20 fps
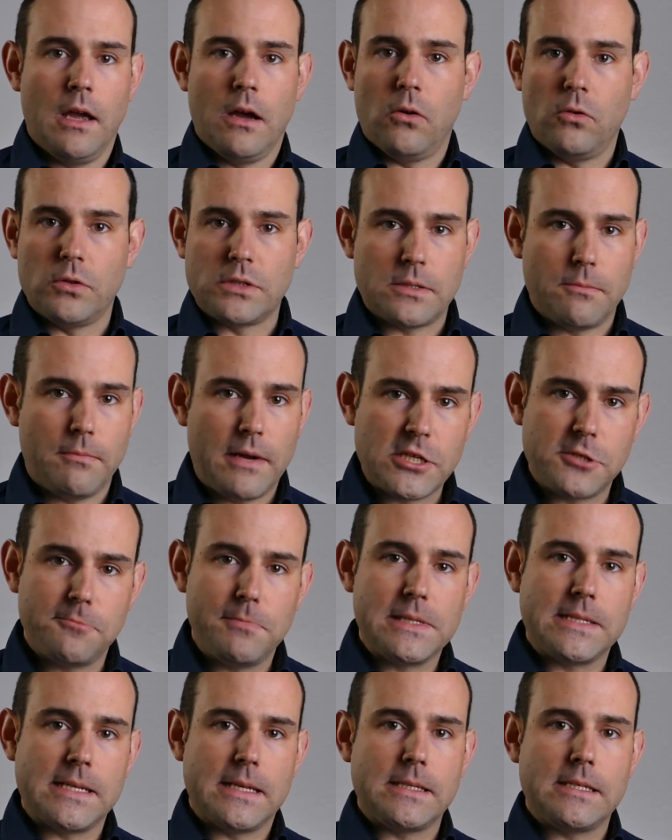und zum
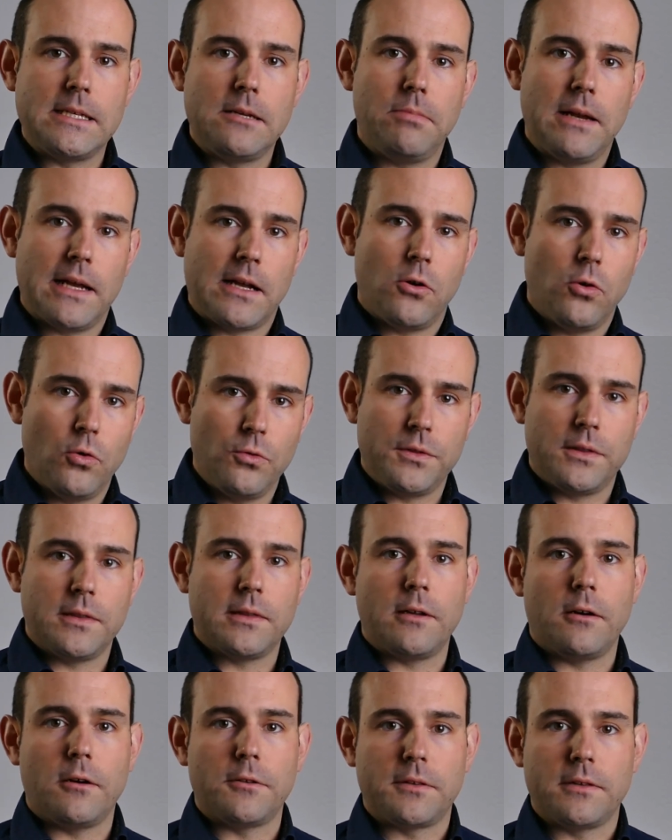Beispiel sensible
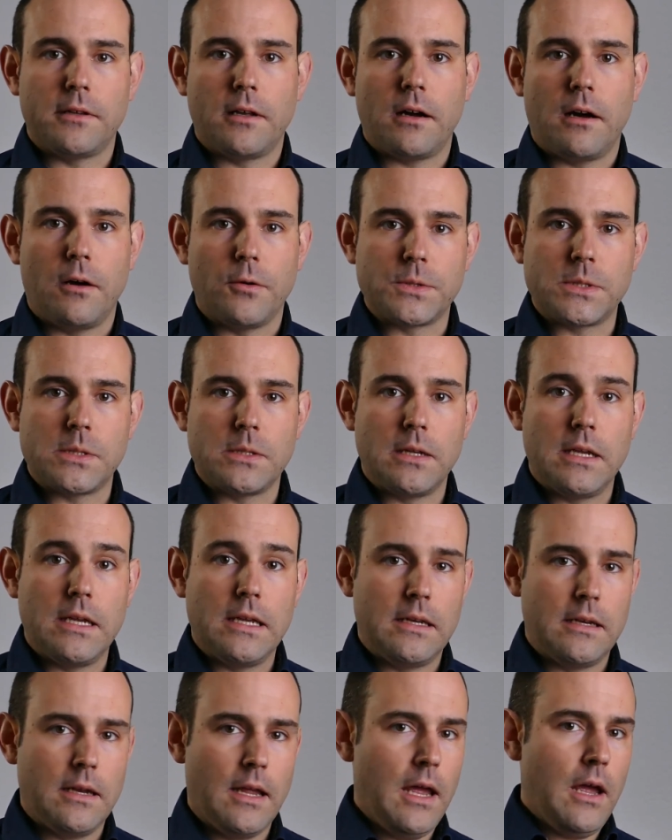Kundendaten nach außen
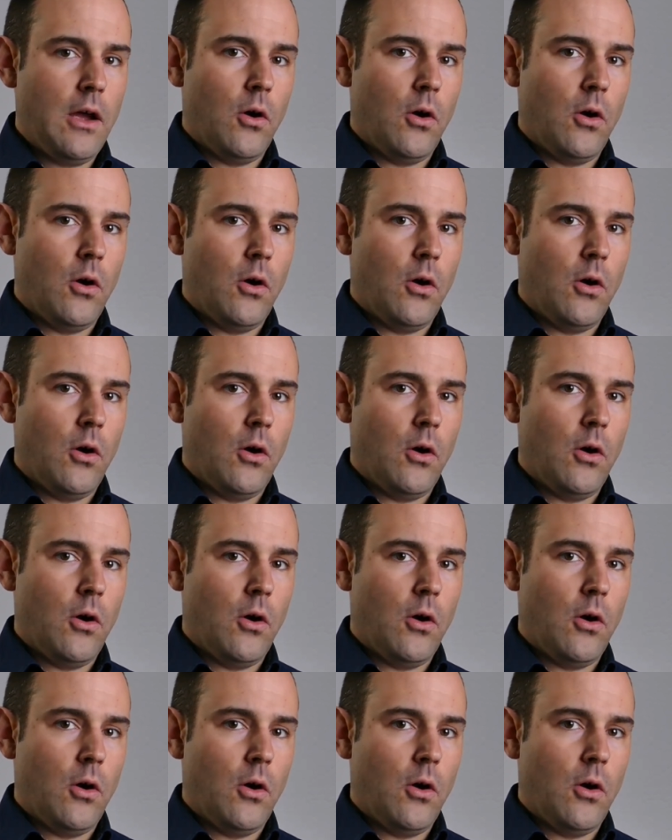gehen